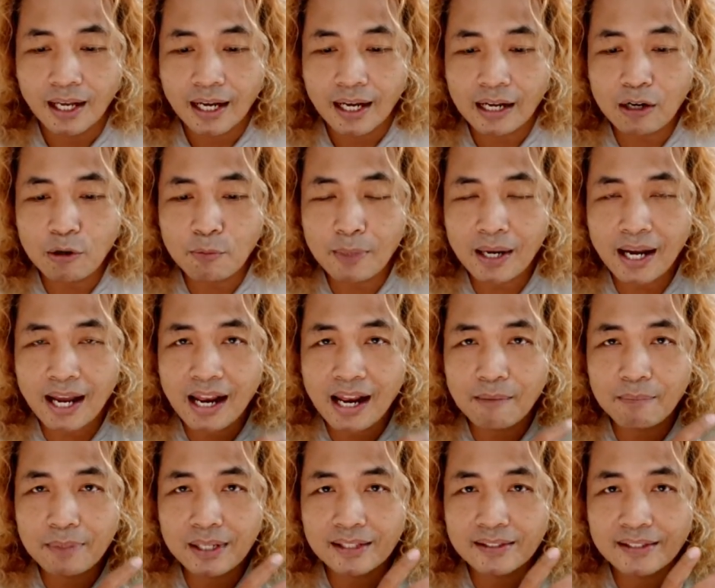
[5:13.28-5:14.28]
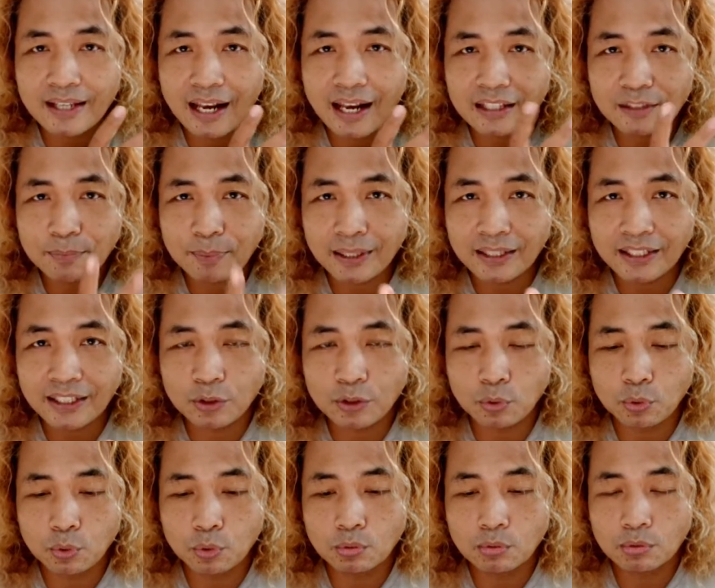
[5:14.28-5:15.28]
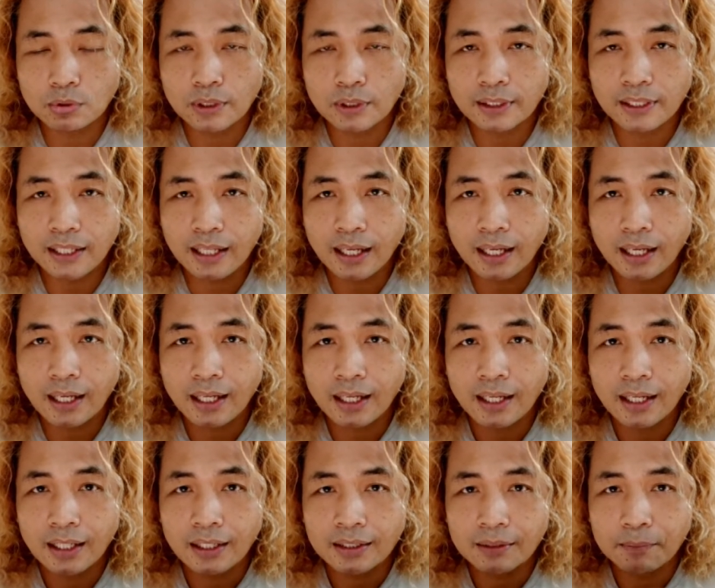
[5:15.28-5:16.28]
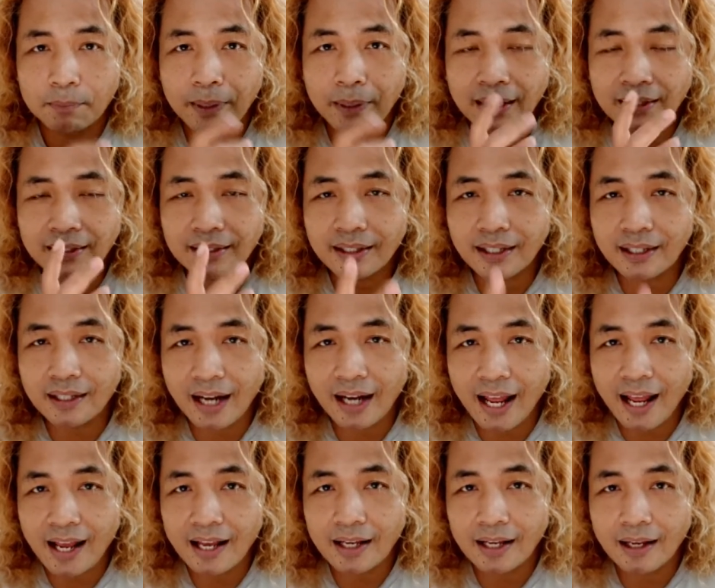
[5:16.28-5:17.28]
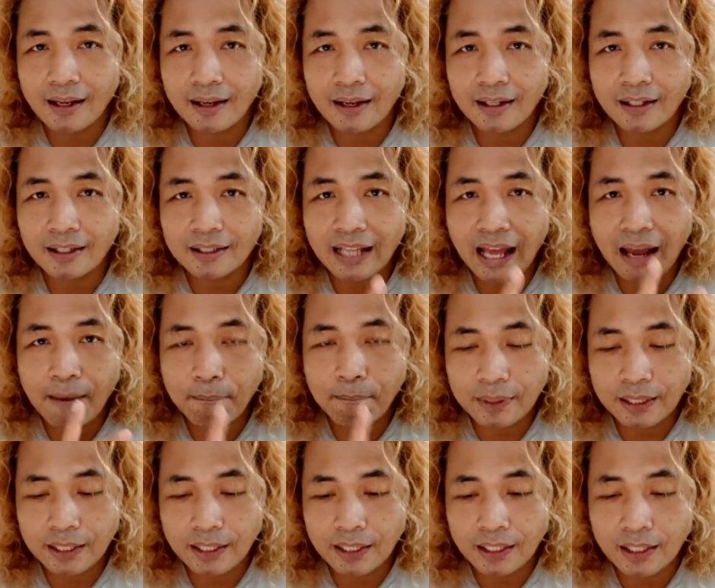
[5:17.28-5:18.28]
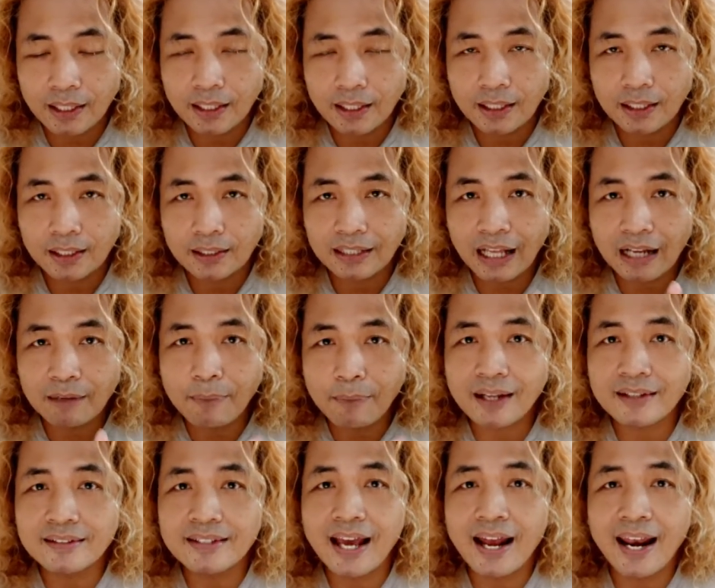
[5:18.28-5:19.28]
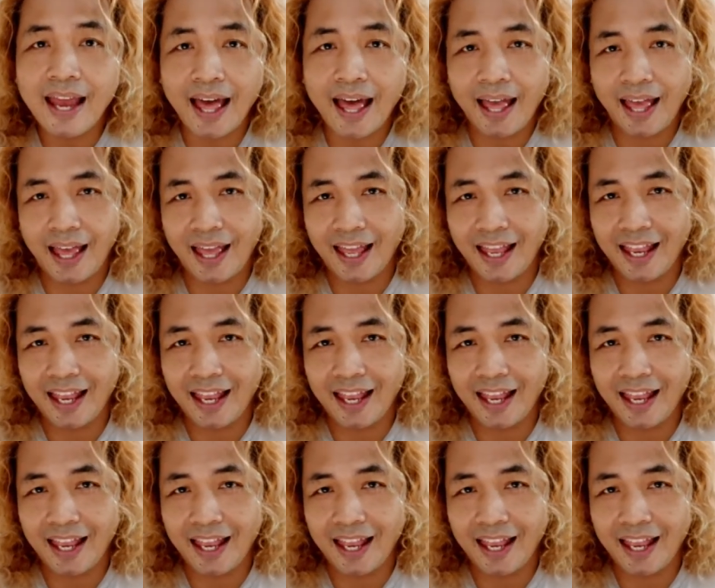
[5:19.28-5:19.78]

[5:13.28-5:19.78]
kalau mengalami gejala seperti itu ya berarti kena tapi tanpa gejala